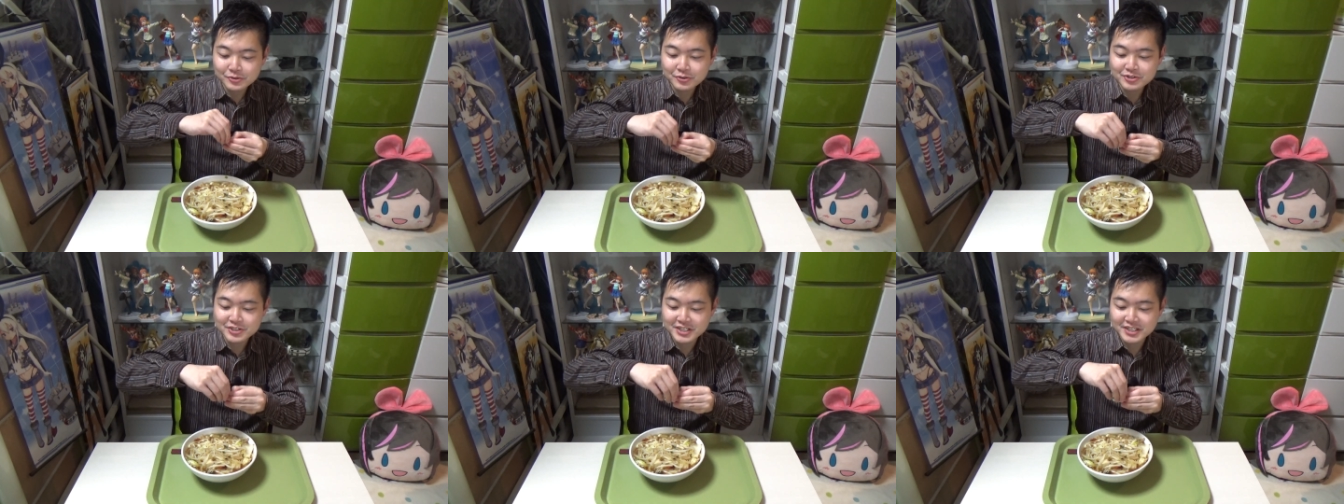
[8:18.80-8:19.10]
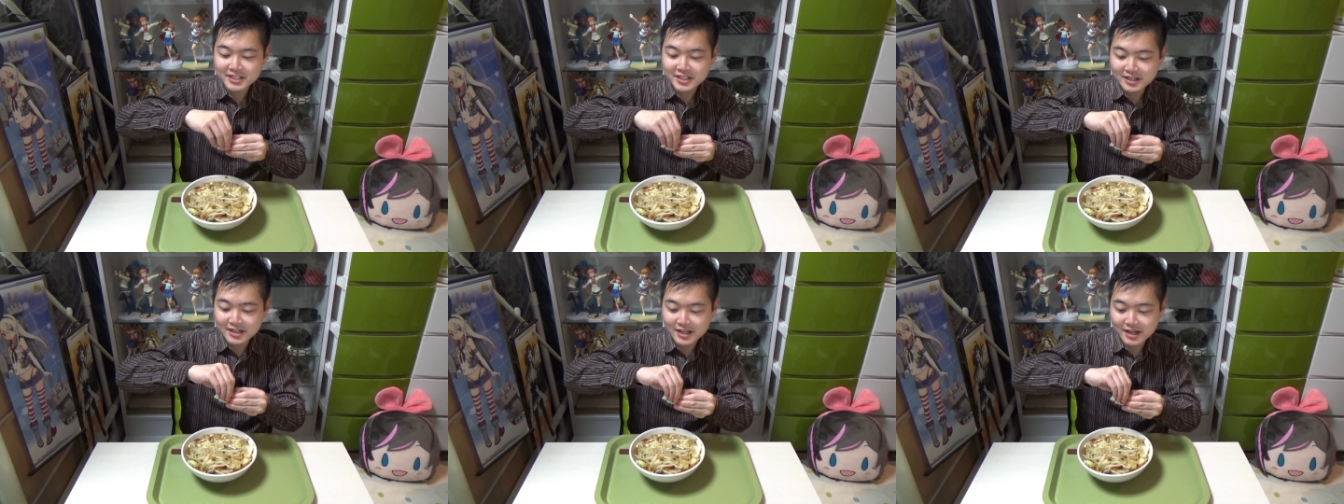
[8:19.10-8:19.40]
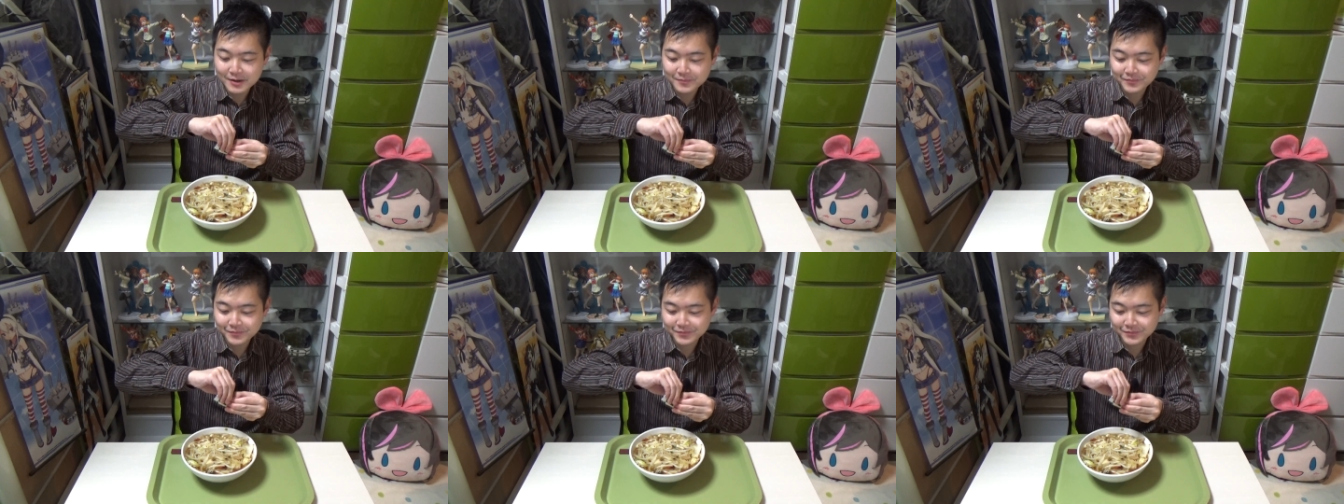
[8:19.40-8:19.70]
もの好きな
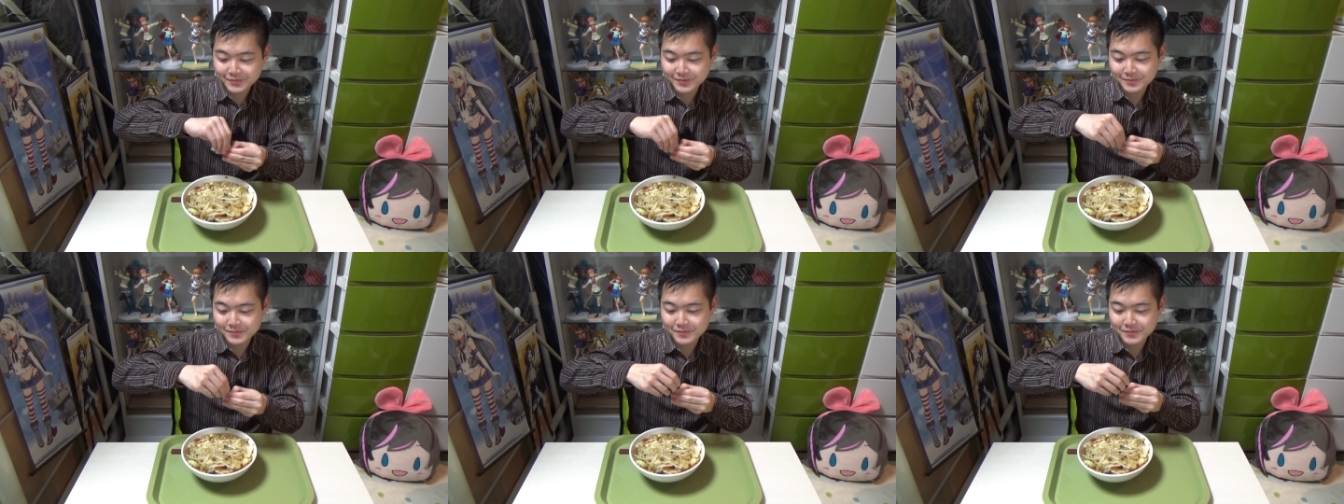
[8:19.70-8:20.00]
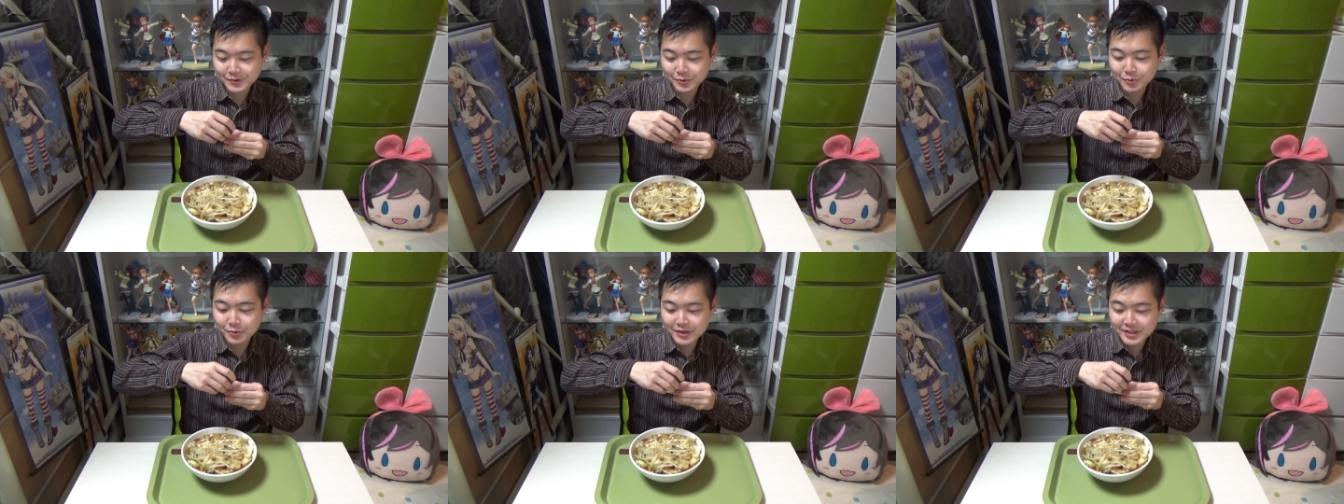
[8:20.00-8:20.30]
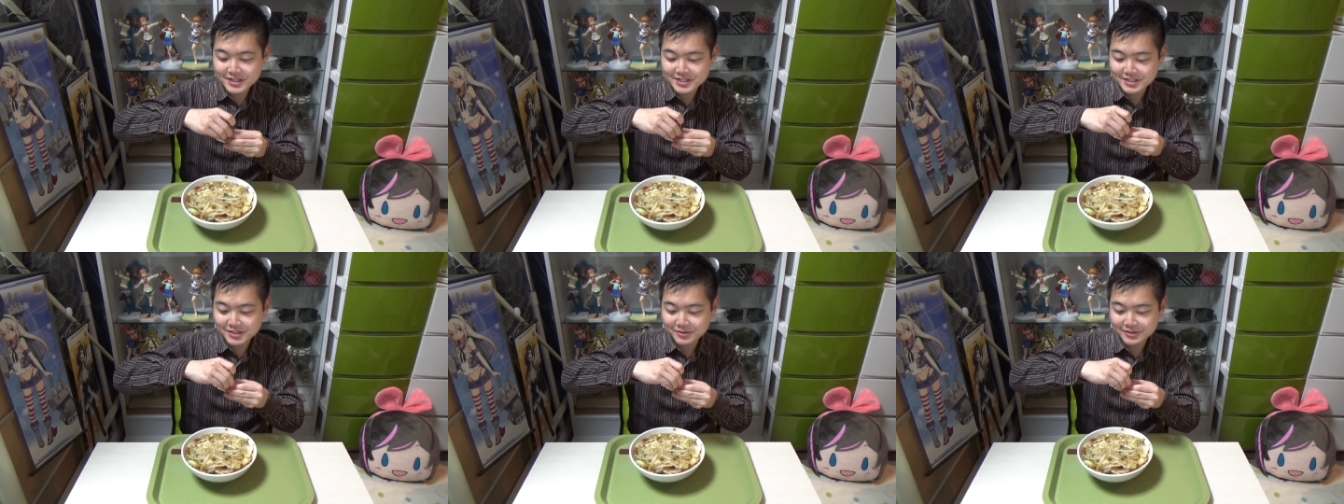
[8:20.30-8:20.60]
らこれ
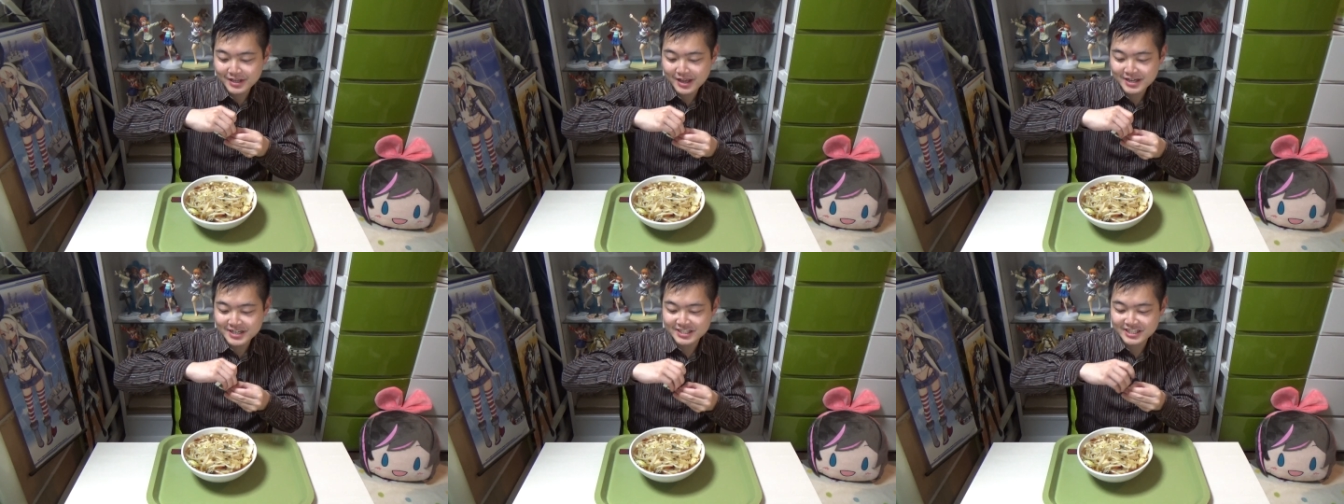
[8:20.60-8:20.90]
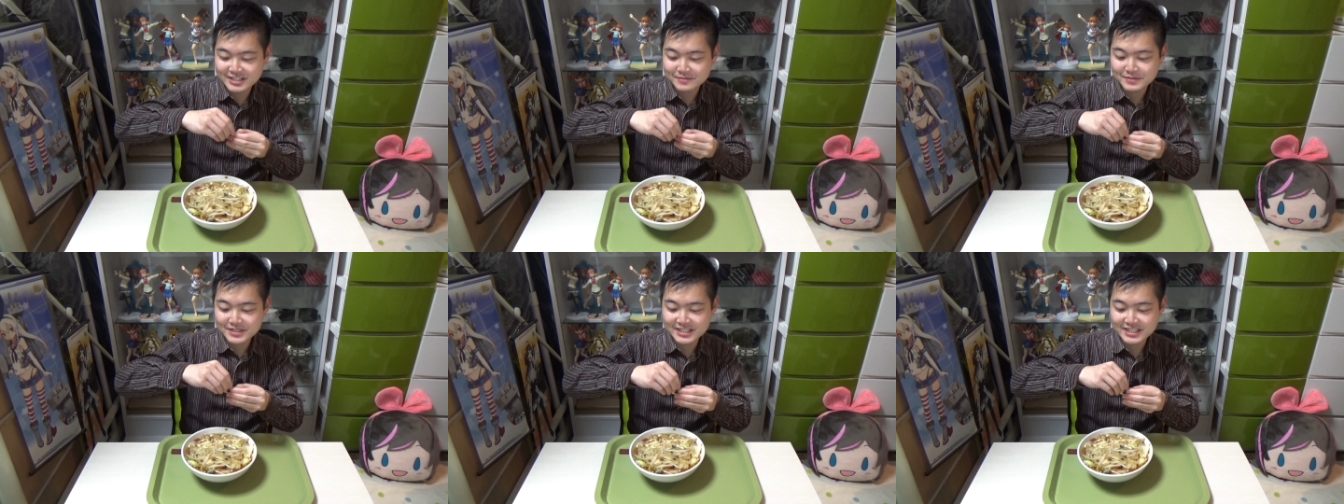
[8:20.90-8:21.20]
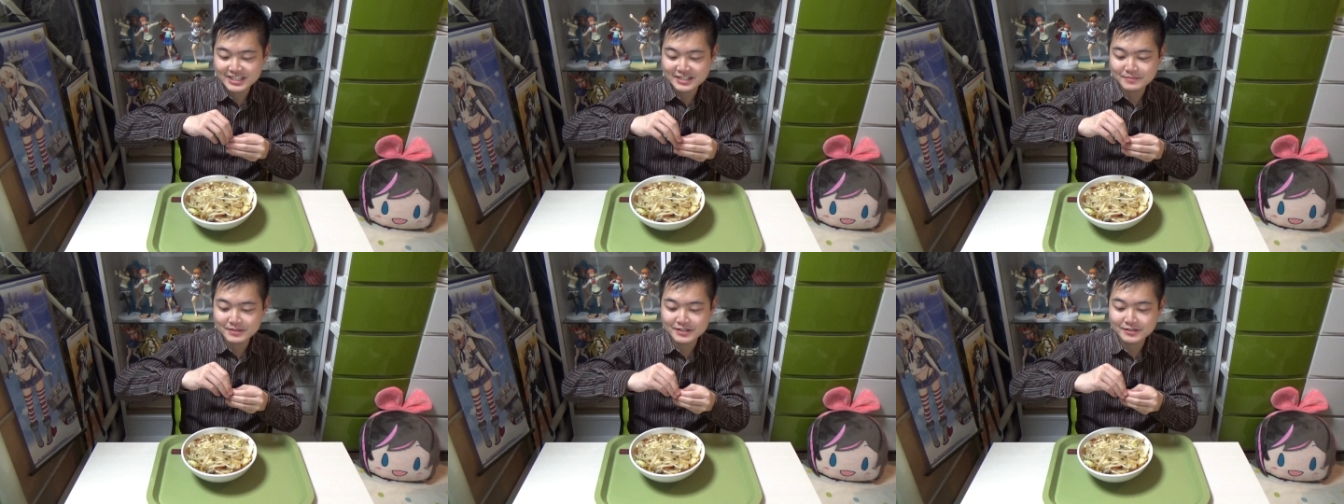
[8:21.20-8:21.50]
ですよね七味
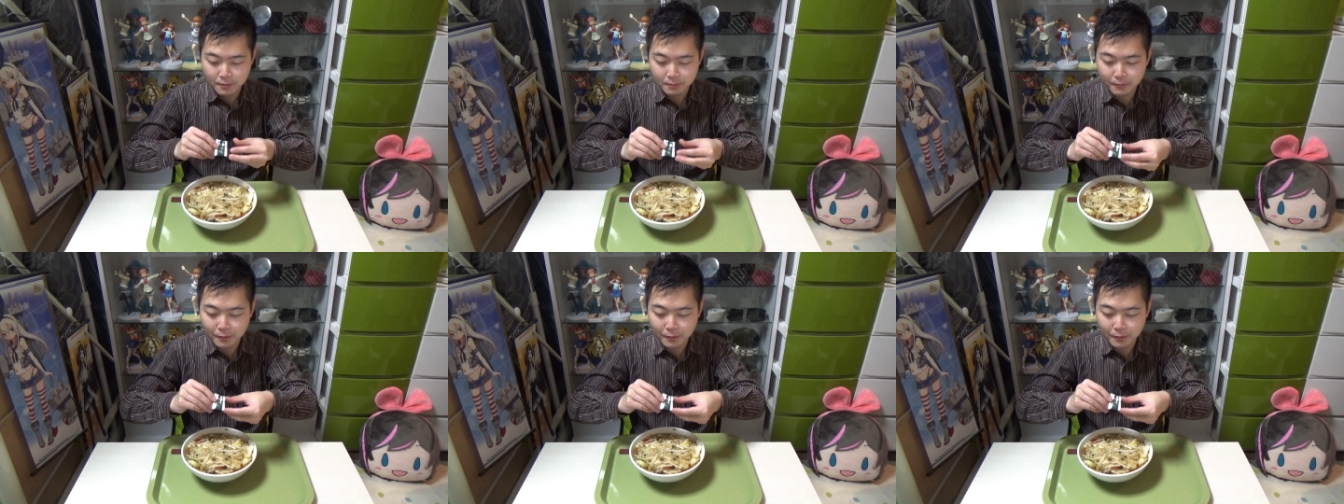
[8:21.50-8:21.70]
七味